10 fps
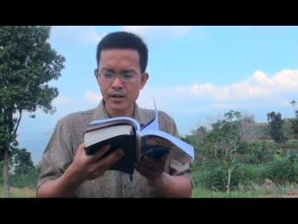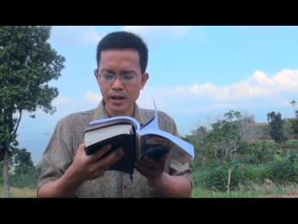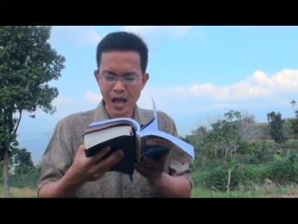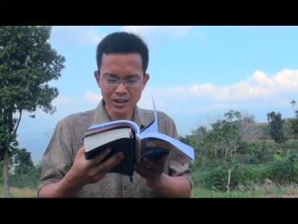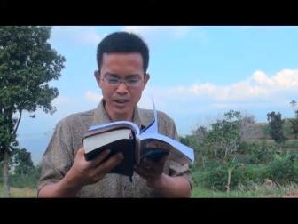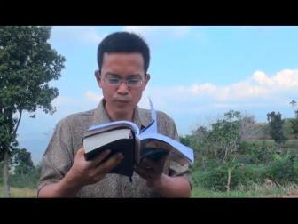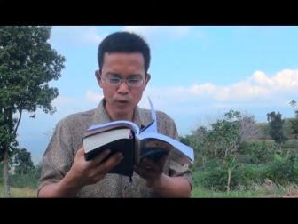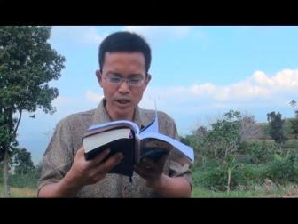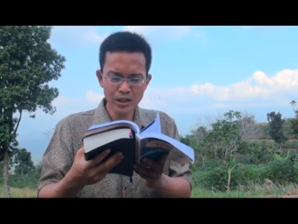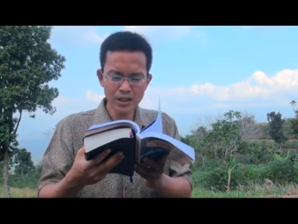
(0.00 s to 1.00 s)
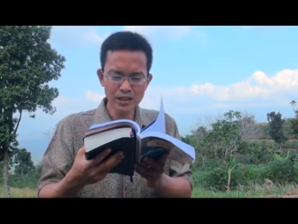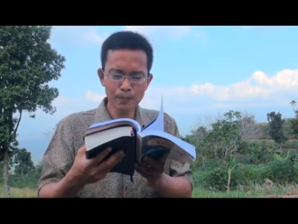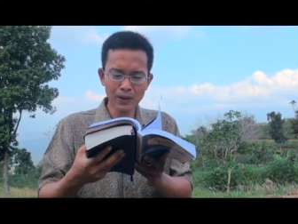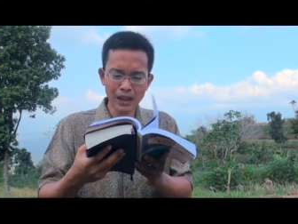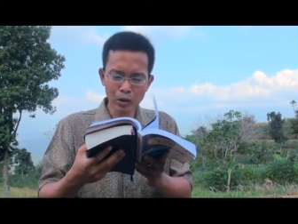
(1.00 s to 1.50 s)
Nasib dunia ini
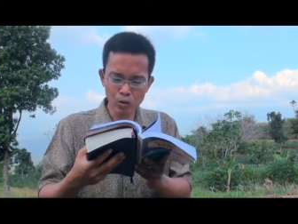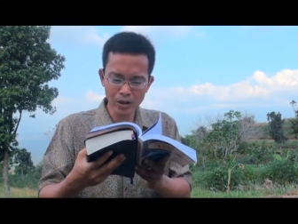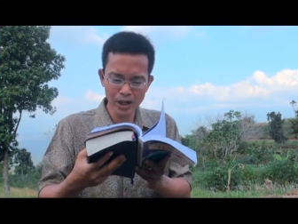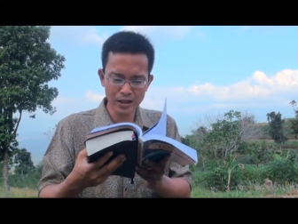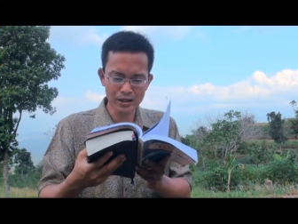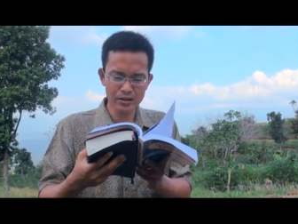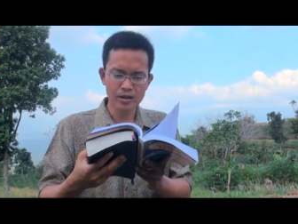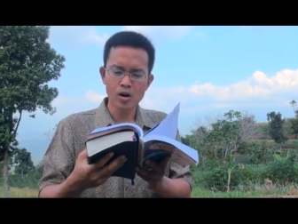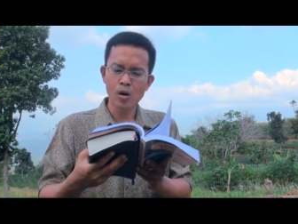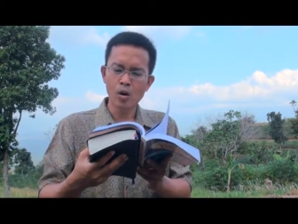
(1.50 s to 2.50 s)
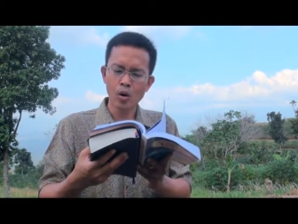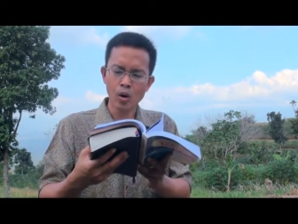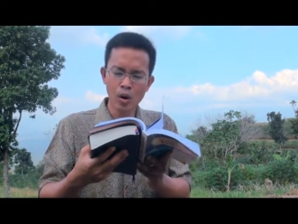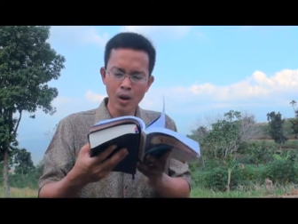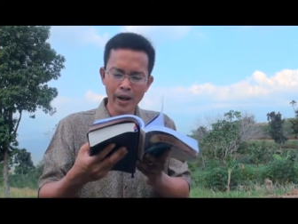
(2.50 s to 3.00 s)
dipertaruhkan
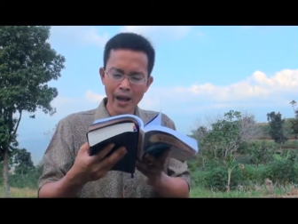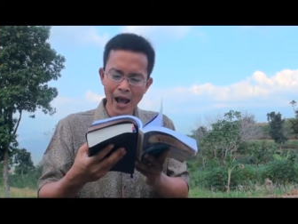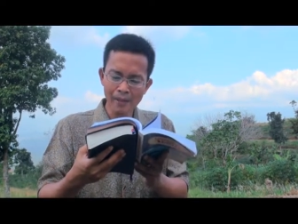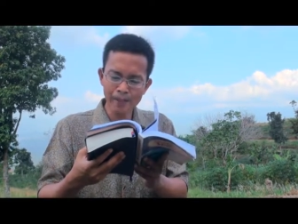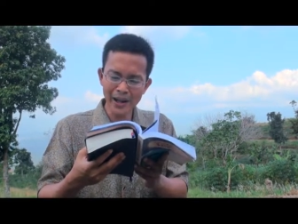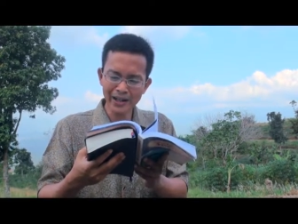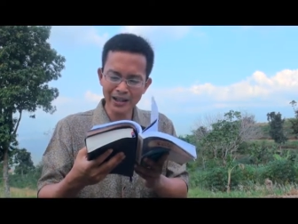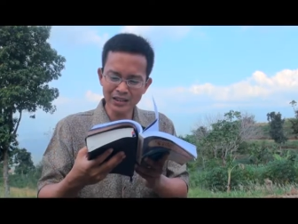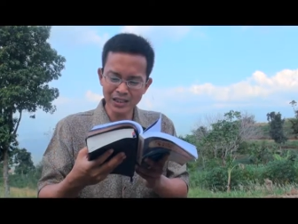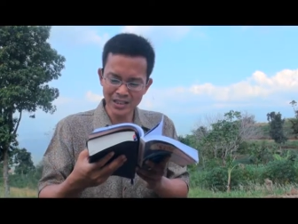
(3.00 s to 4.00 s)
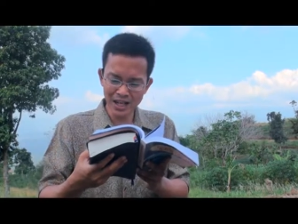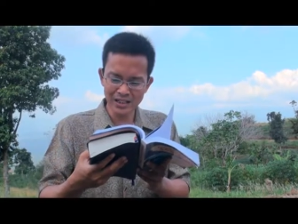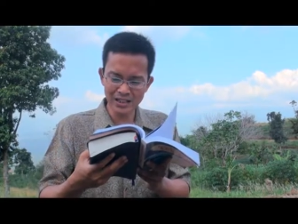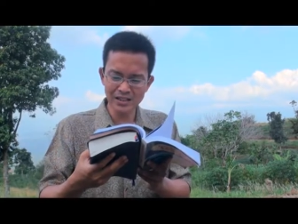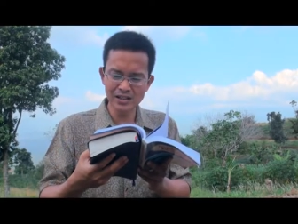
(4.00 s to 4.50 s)
oleh apa yang akan
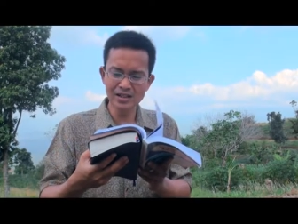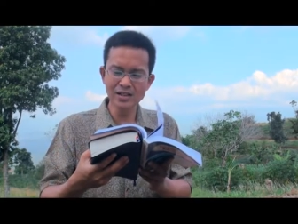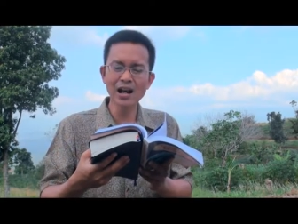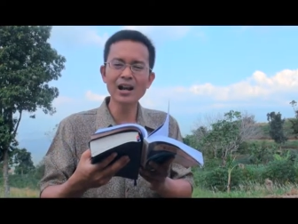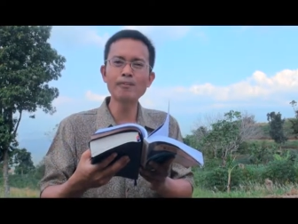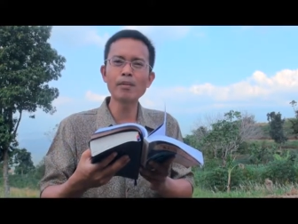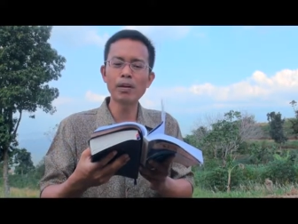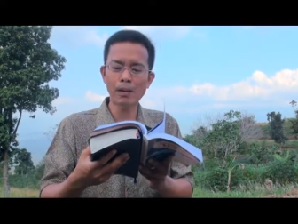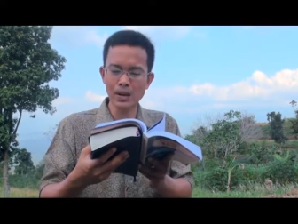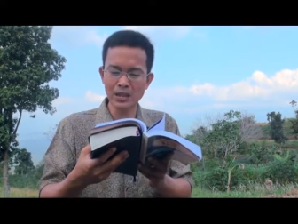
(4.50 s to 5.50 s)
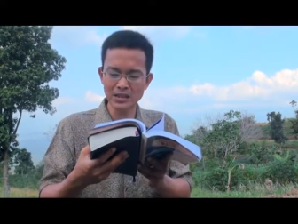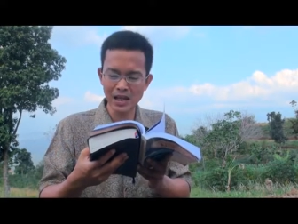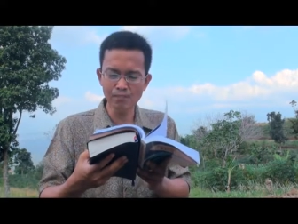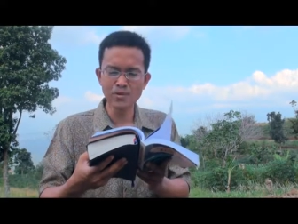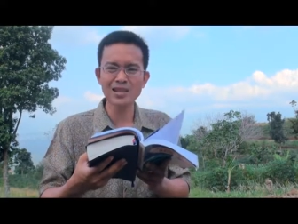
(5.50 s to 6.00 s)
terjadi dalam beberapa
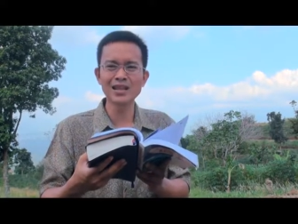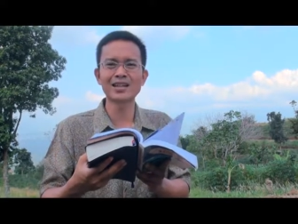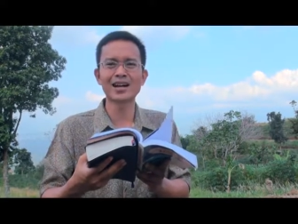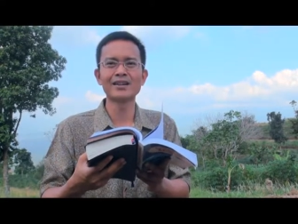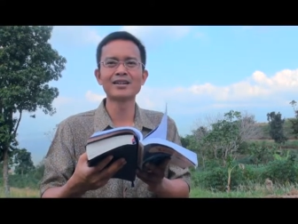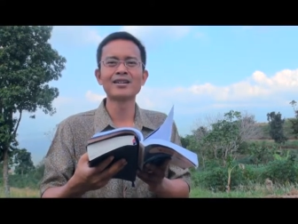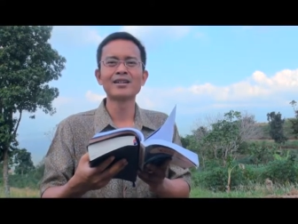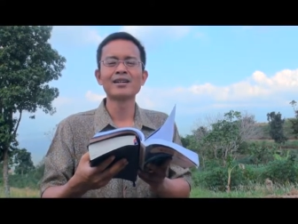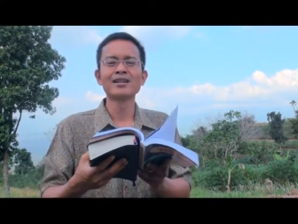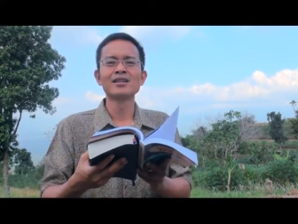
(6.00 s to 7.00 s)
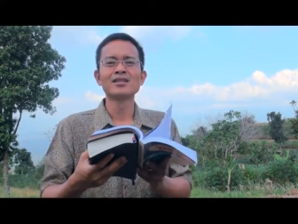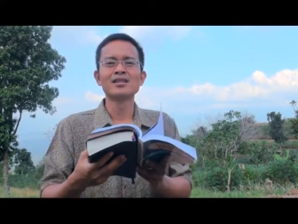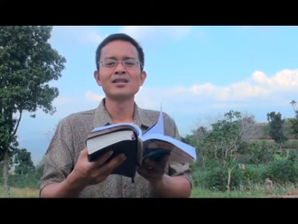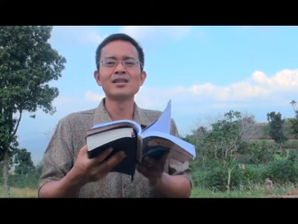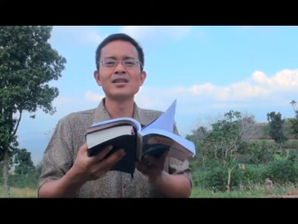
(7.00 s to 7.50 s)
jam saja
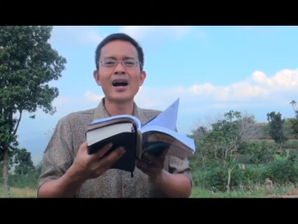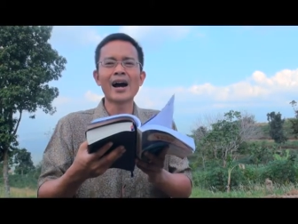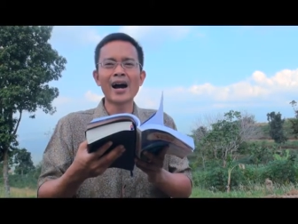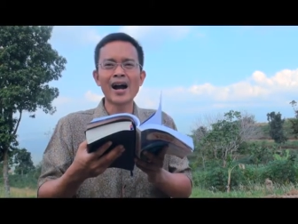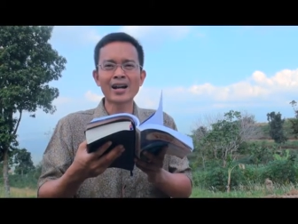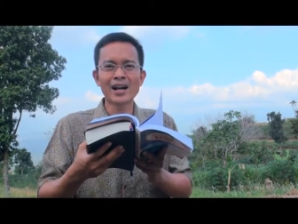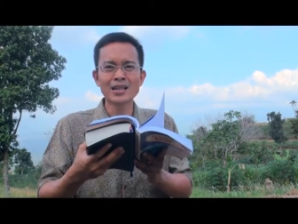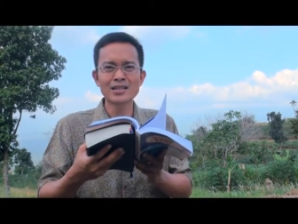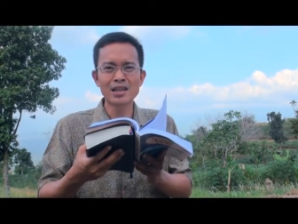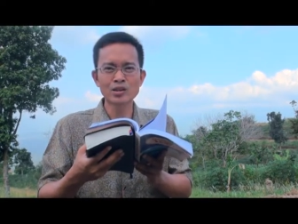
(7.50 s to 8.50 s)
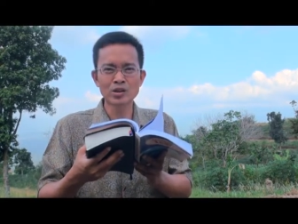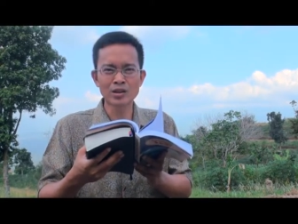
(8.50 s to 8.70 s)
yang akan Yesus